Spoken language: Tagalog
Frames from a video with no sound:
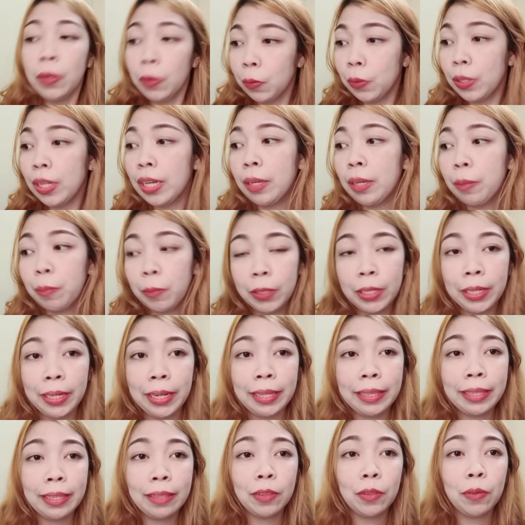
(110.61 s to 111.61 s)
unahin muna
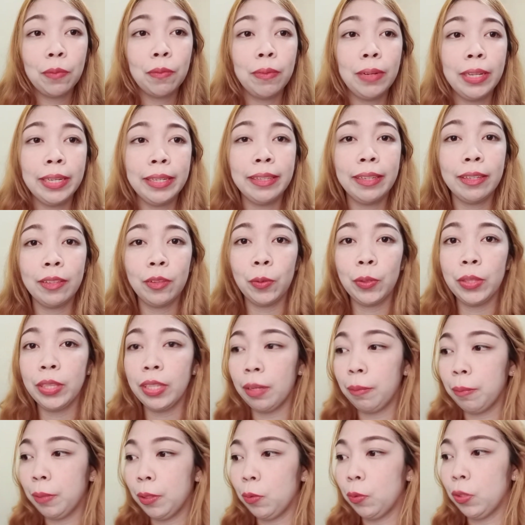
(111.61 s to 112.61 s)
natin tong vlog na to. Ang
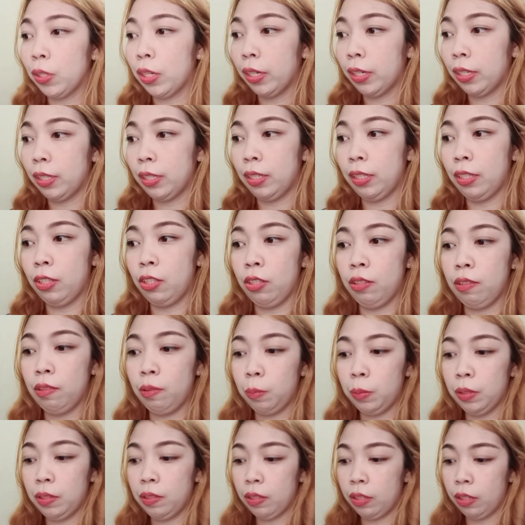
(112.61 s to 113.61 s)
dami ko na agad na
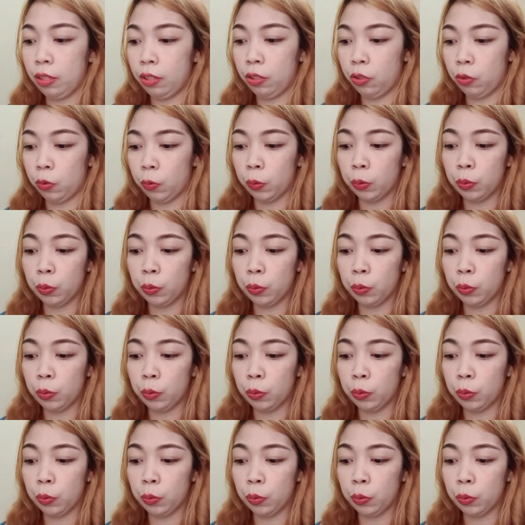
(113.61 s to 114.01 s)
chismis sa inyo.